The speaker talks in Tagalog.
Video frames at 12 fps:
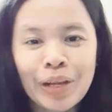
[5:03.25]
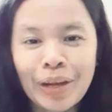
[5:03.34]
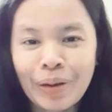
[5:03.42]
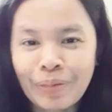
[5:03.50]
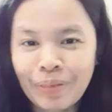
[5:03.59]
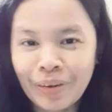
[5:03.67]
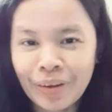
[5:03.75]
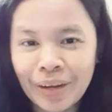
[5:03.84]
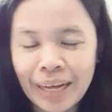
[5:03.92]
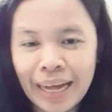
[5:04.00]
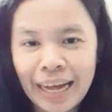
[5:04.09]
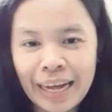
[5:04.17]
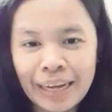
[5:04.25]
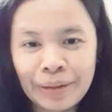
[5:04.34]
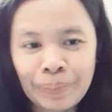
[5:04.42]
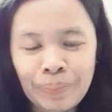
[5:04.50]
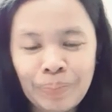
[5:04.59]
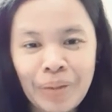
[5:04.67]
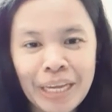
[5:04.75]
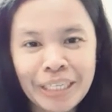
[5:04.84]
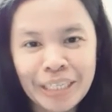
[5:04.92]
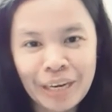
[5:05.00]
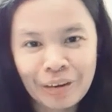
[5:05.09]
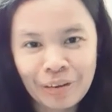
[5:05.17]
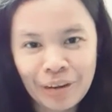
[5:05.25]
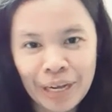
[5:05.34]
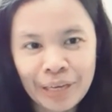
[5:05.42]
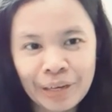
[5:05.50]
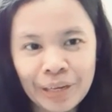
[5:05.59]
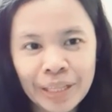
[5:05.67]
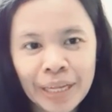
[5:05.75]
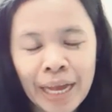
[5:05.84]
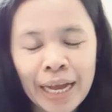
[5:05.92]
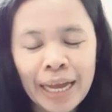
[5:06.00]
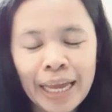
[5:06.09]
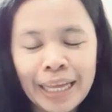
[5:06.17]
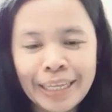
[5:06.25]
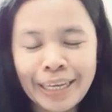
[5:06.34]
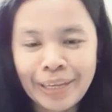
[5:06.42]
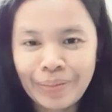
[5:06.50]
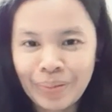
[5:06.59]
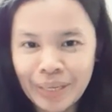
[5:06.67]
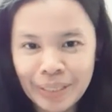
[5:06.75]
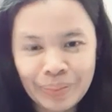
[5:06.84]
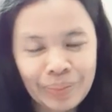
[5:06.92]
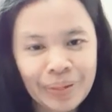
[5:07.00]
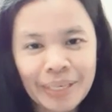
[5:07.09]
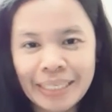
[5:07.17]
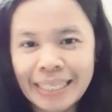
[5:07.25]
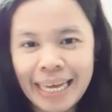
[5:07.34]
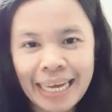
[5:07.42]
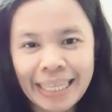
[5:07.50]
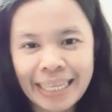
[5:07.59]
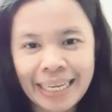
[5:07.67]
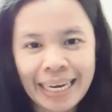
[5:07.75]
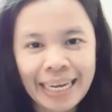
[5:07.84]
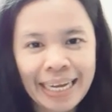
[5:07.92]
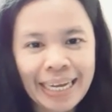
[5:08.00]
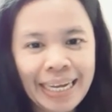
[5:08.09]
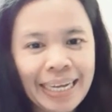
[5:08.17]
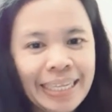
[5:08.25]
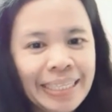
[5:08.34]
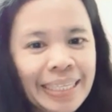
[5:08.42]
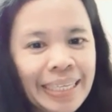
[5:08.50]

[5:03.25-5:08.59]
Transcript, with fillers: lang po ang ma-share ko ngayon and God bless po sa ating lahat.